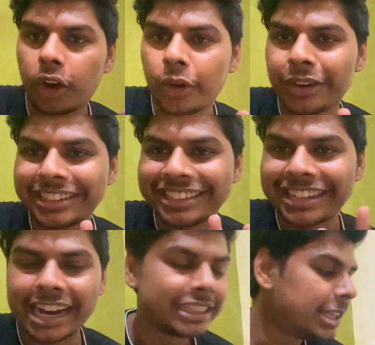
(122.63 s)
और
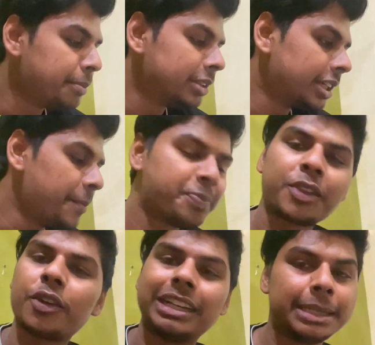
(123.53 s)
खाते पीते हैं
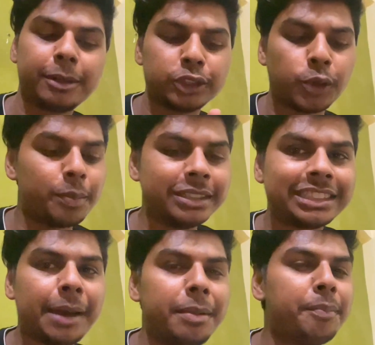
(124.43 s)
खत्म करते हो
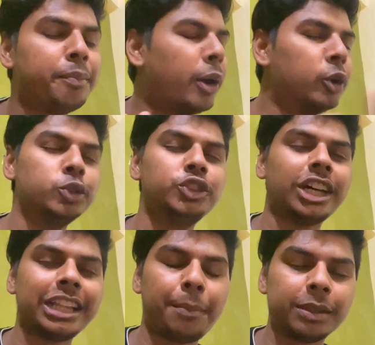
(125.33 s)
पिज्ज़ा में बहुत
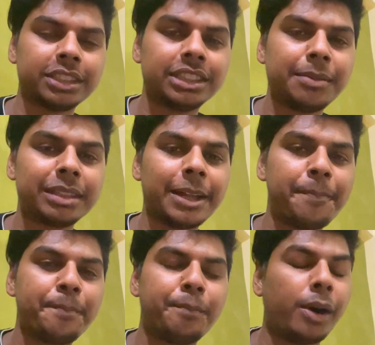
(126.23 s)
ज़्यादा पसंद है
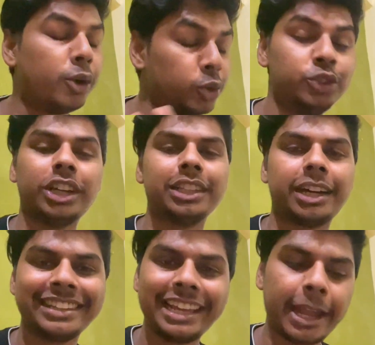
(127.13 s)
मतलब बहुत
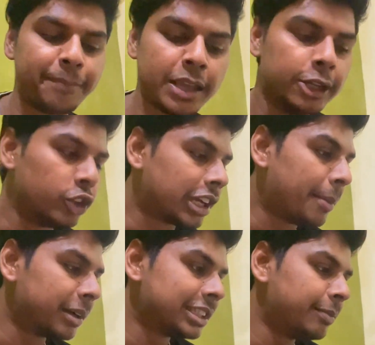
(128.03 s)
ज़्यादा ठीक है तो
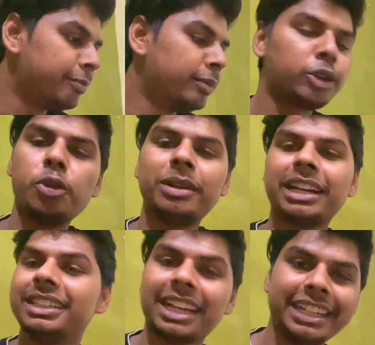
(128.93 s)
काम करते हैं बिल्कुल भी
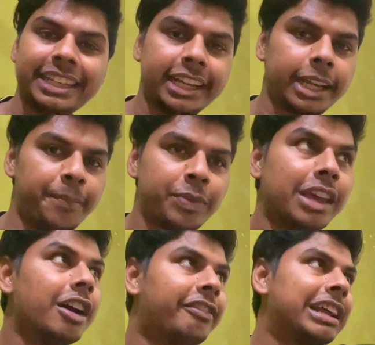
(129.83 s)
ठंडा नहीं करेंगे
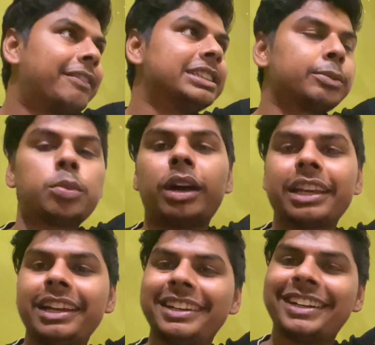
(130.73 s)
फटाफट सबको बुला
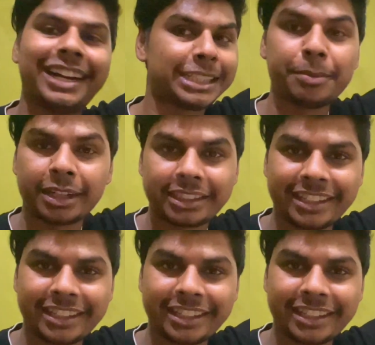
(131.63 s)
के ख़त्म करते